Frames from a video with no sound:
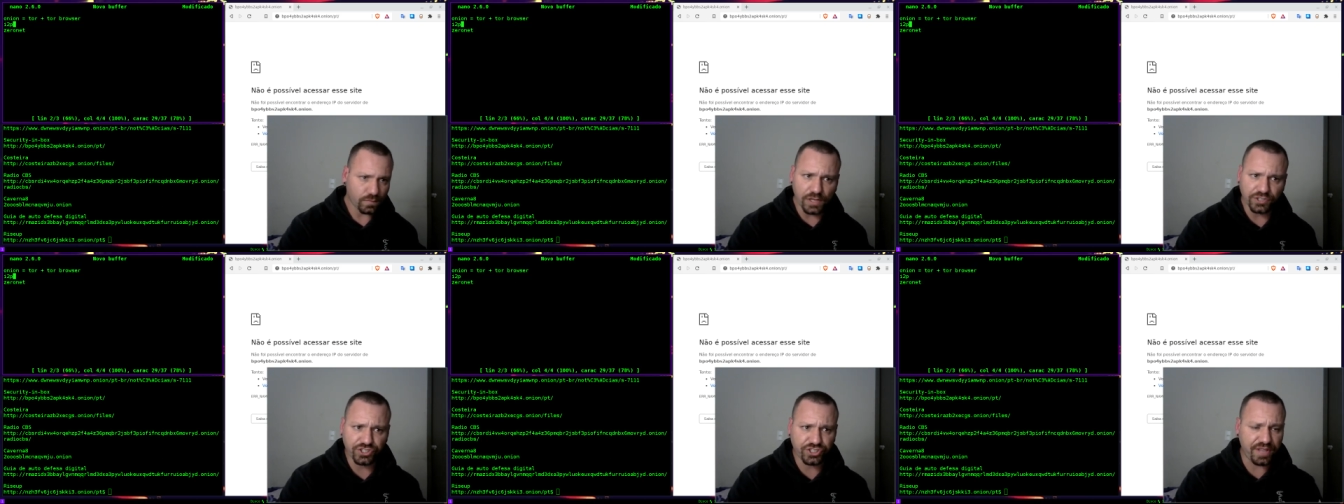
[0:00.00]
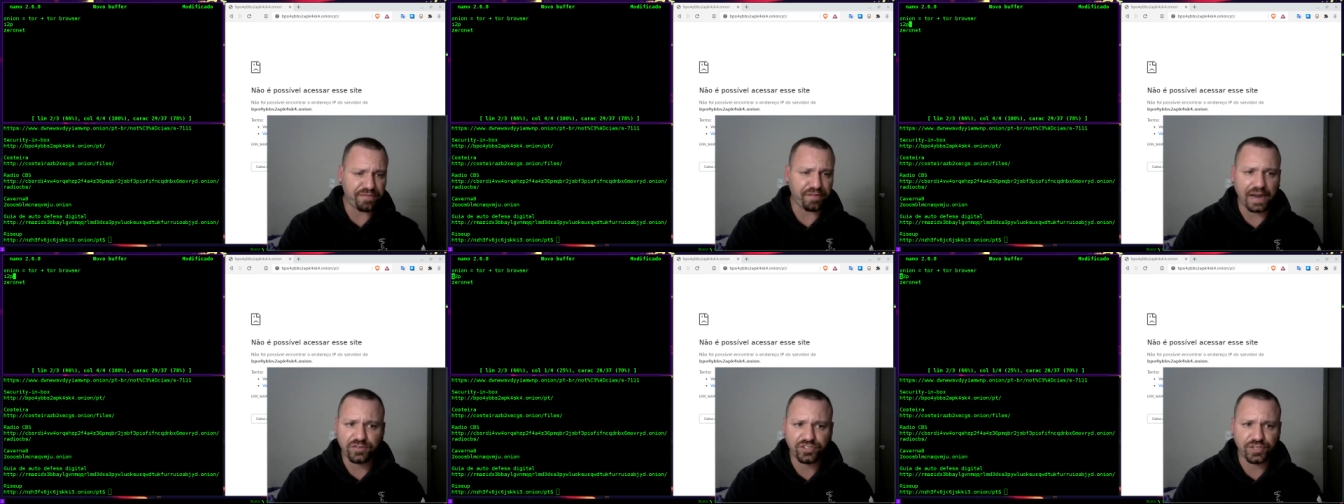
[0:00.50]
A gente tem
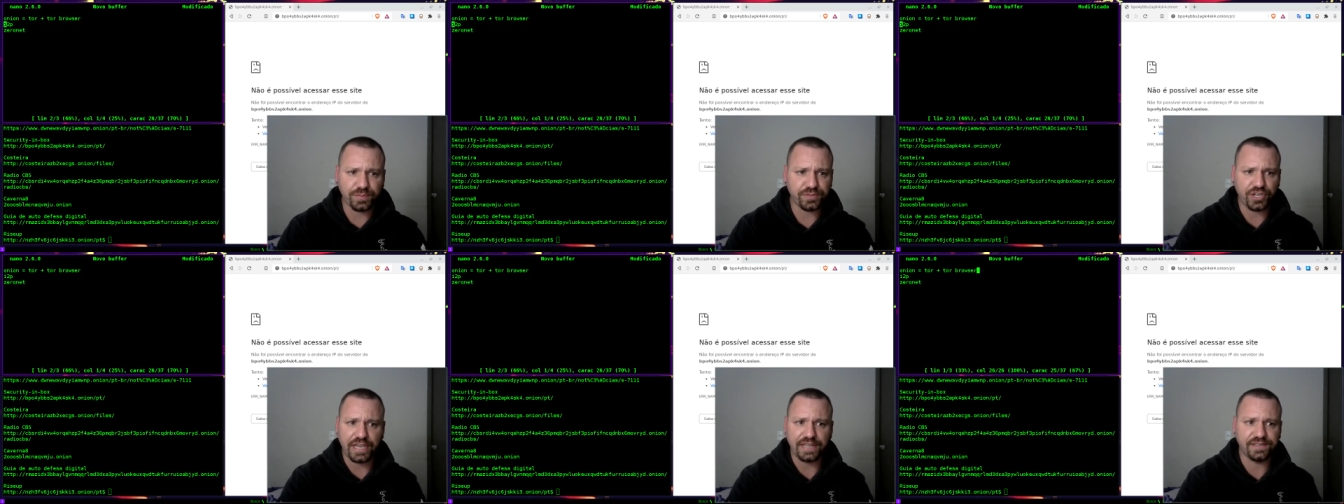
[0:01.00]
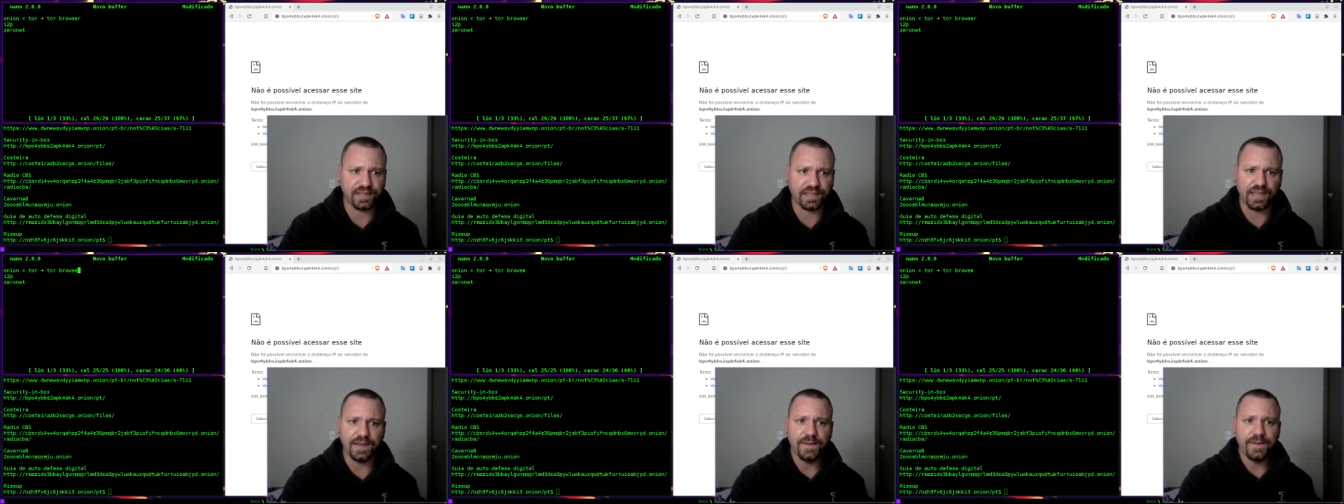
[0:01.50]
vários tipos de redes
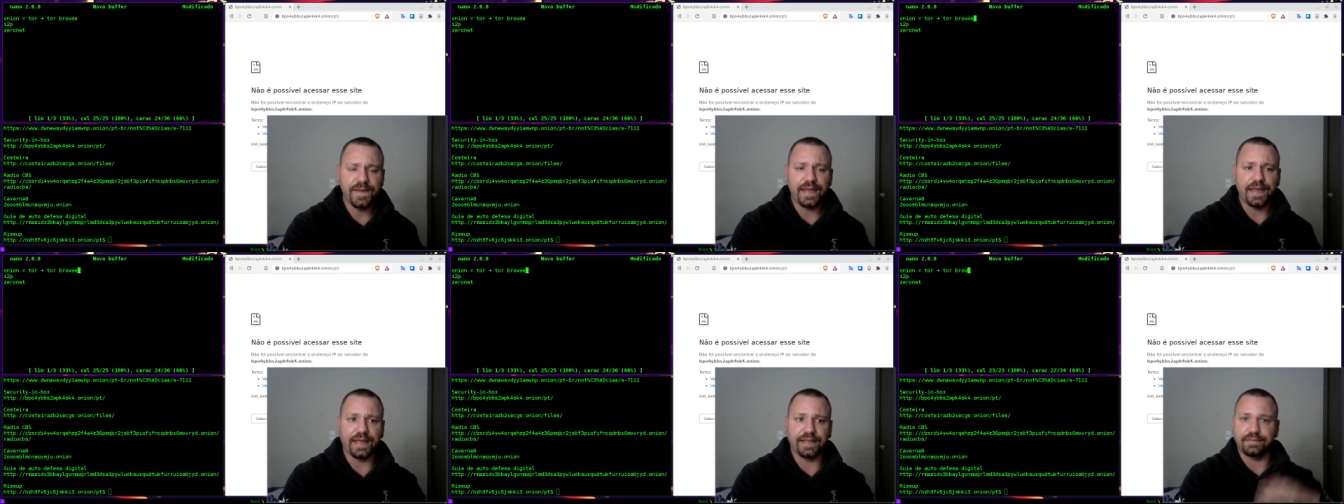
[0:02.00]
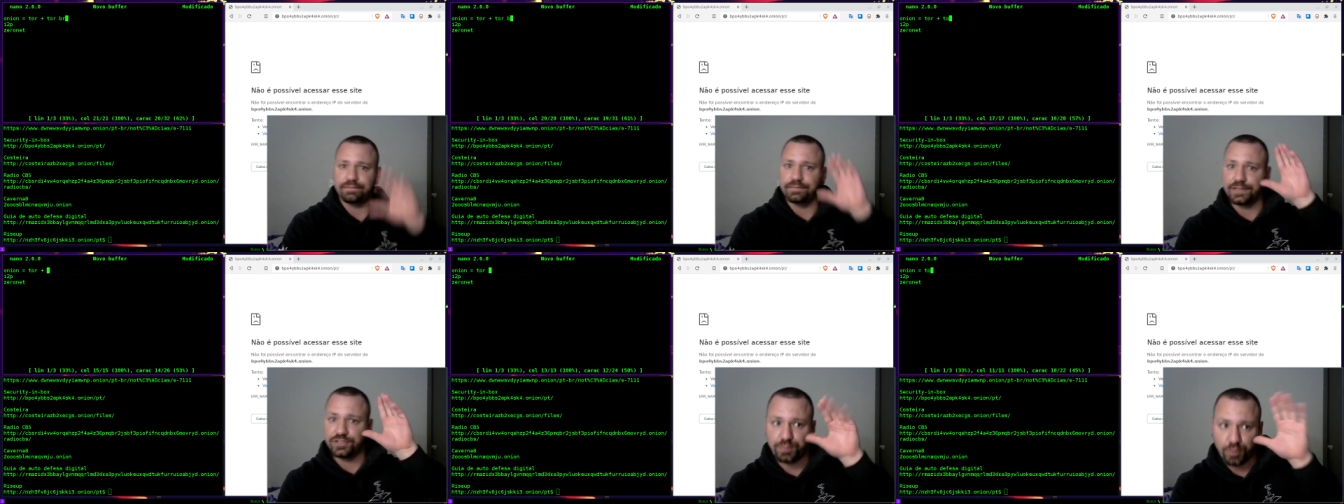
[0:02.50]
aqui é, da
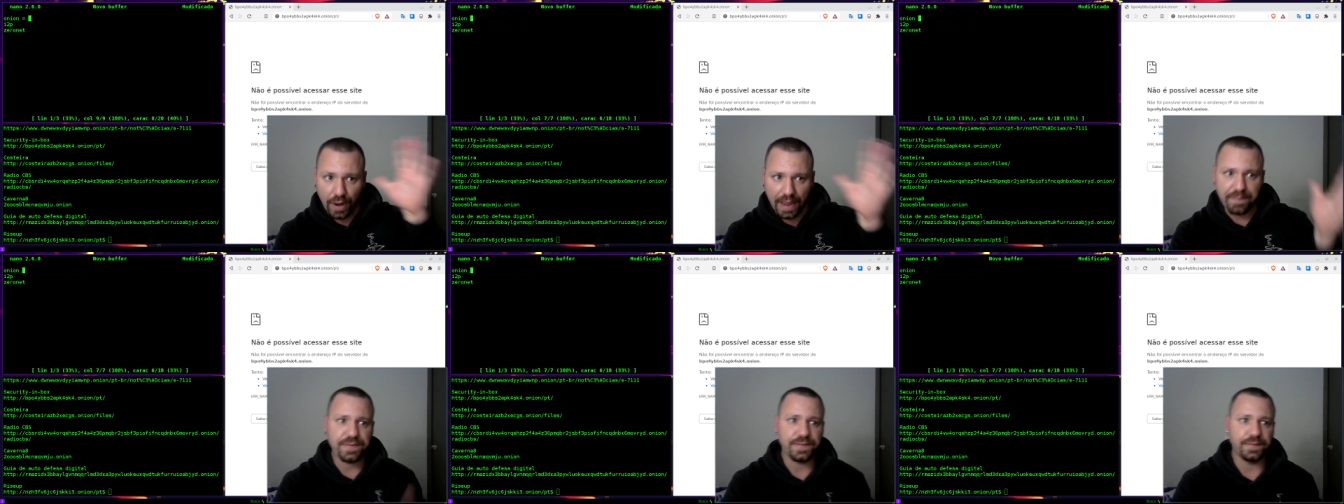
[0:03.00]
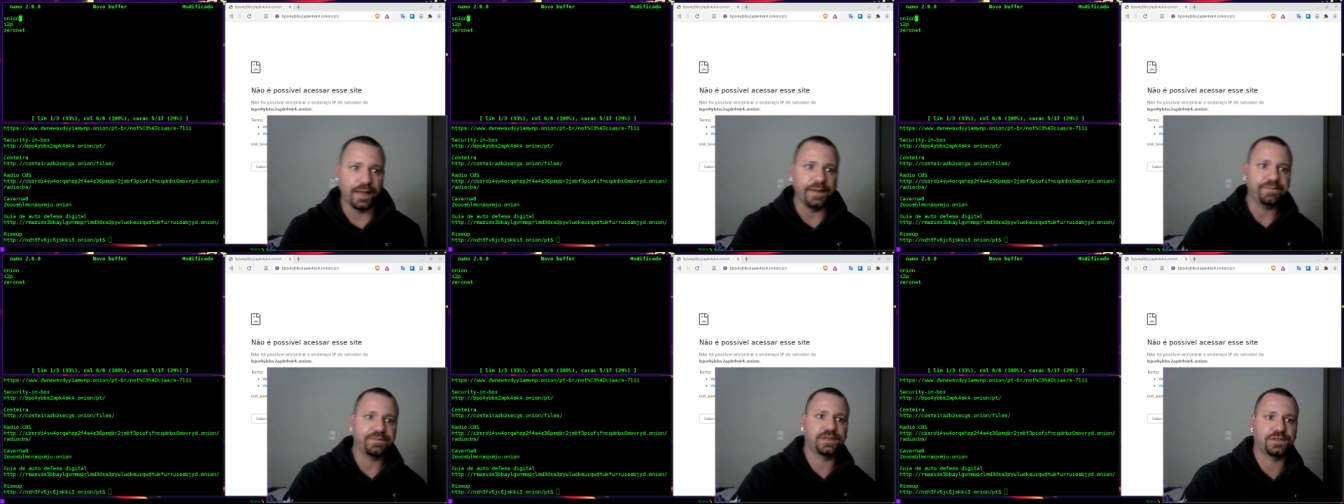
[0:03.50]
Deep Web, né?